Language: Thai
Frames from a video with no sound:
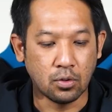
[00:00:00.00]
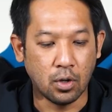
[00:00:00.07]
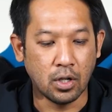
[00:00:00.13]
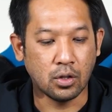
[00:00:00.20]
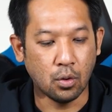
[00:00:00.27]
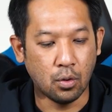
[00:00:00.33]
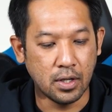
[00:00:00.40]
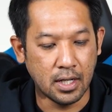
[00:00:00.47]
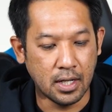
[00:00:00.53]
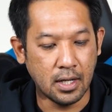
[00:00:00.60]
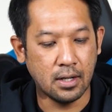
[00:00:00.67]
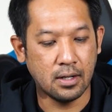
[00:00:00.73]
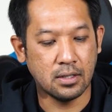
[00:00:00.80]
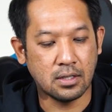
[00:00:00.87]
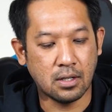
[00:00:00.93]
ส่วนตัวนี้
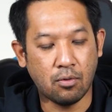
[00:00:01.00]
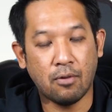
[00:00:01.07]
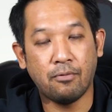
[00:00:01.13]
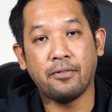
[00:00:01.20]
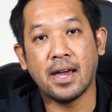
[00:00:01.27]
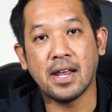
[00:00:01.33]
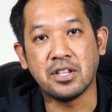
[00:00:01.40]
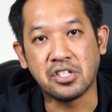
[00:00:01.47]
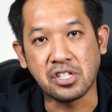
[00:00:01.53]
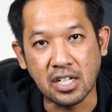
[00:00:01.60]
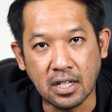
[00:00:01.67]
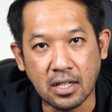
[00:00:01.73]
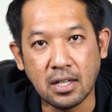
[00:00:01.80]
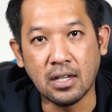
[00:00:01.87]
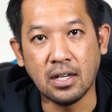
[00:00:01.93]
swap fan
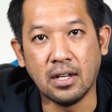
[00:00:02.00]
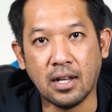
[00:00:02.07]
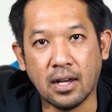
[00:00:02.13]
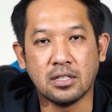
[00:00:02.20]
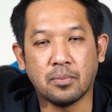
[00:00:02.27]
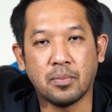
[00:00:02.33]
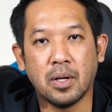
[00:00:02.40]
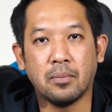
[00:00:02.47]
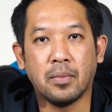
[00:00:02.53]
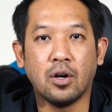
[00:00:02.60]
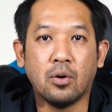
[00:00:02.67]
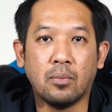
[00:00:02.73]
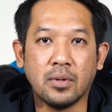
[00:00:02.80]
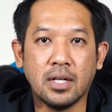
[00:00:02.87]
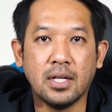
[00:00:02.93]
GT เนี่ยจะเป็นพัด
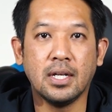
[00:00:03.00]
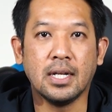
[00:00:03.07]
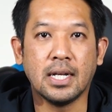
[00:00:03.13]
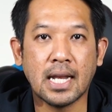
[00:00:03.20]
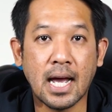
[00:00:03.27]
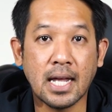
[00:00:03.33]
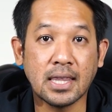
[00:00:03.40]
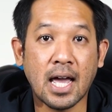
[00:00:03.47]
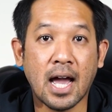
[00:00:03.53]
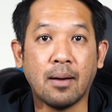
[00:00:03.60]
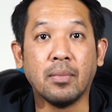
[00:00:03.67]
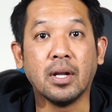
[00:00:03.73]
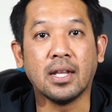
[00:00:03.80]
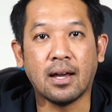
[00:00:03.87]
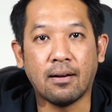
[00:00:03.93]
ลมที่หน้าตา
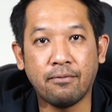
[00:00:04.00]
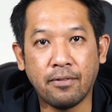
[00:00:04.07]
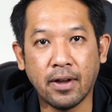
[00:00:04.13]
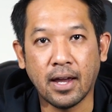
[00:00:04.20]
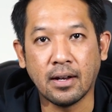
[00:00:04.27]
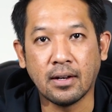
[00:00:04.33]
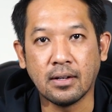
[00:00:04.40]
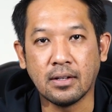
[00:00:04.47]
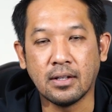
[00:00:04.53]
เหมือนทับแฟน